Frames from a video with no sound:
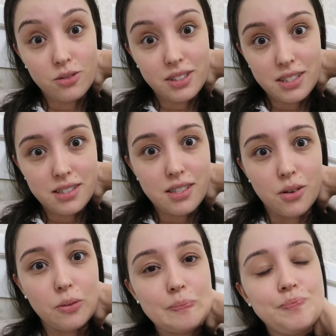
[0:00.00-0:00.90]

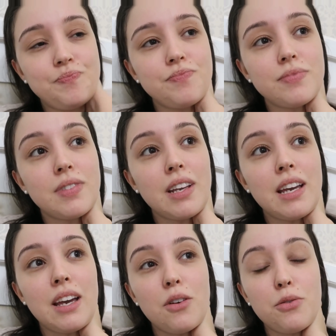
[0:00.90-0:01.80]
aconteceu?
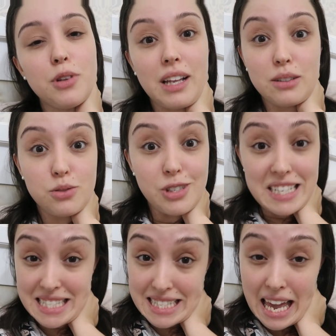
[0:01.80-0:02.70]
Eu fui lá no
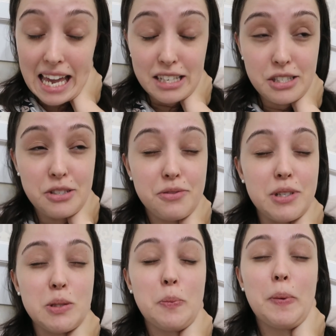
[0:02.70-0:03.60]
dia 7,
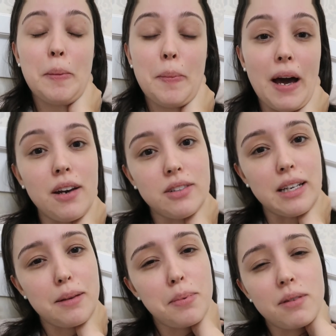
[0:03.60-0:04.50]
fiz o preparo,
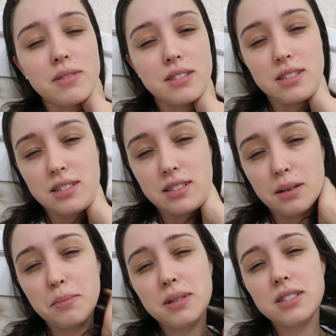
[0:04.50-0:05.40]
né? Que pra fazer esse
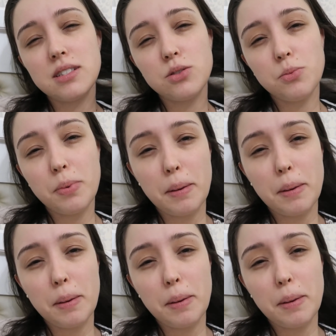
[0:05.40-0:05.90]
exame precisa de um